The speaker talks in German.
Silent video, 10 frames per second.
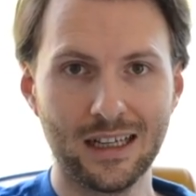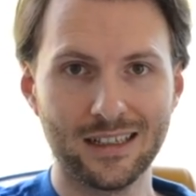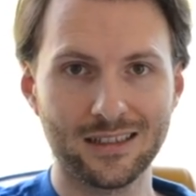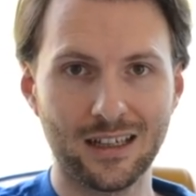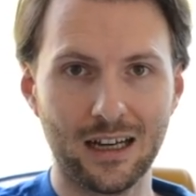
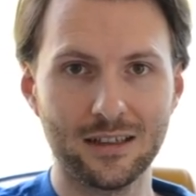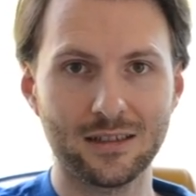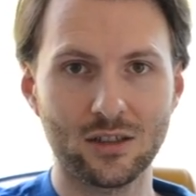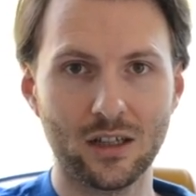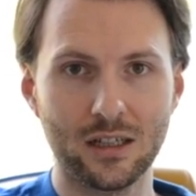sind alles
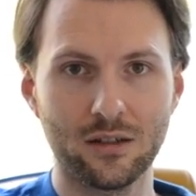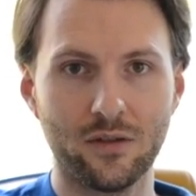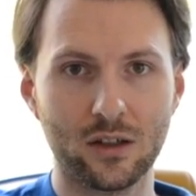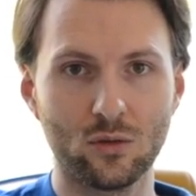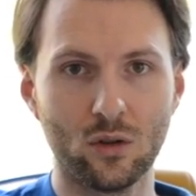entscheidende
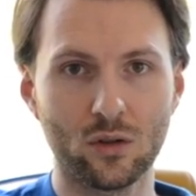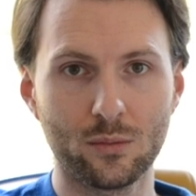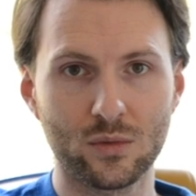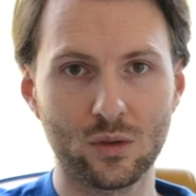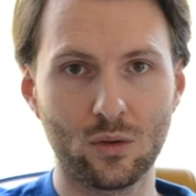Faktoren,
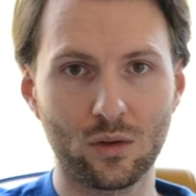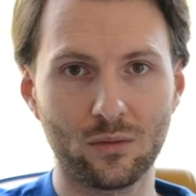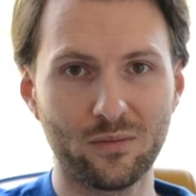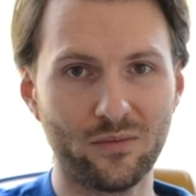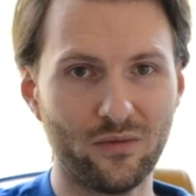um zu
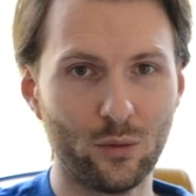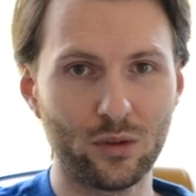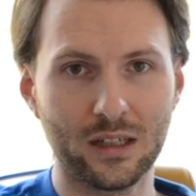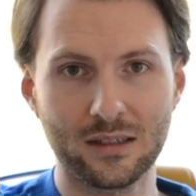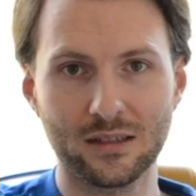gucken, wo
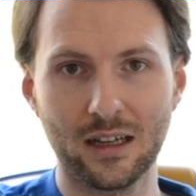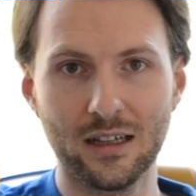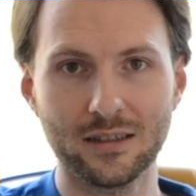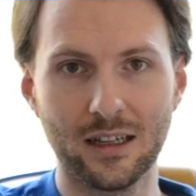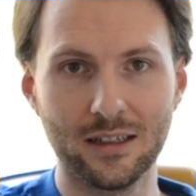die ganze
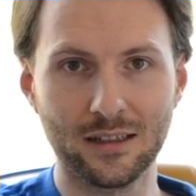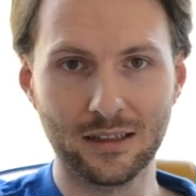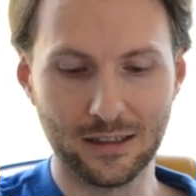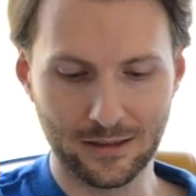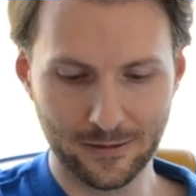Reise halt
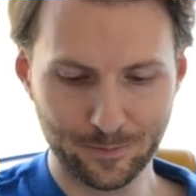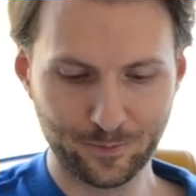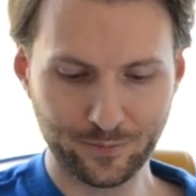hingeht. Ne?